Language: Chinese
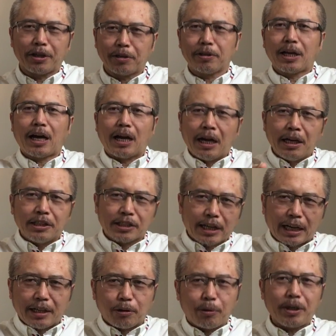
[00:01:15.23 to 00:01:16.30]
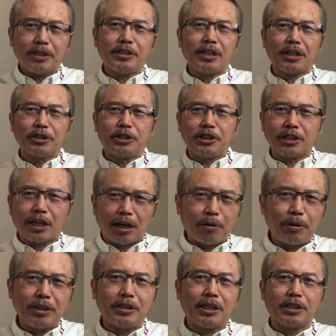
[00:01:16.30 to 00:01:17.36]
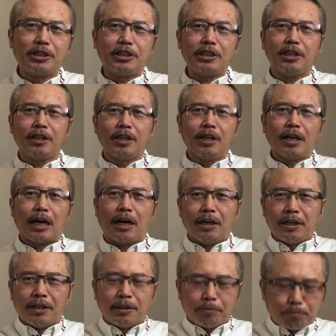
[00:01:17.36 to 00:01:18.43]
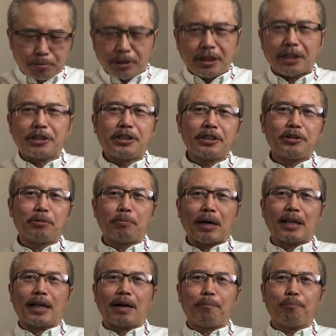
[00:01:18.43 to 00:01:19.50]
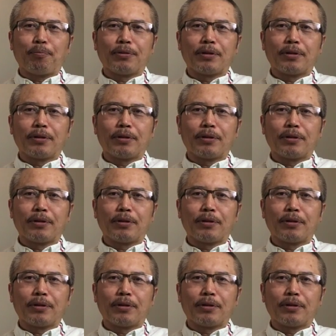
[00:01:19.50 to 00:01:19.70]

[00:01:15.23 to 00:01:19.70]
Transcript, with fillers: 要他赶快降息，赶快降息啊，不降息就骂他。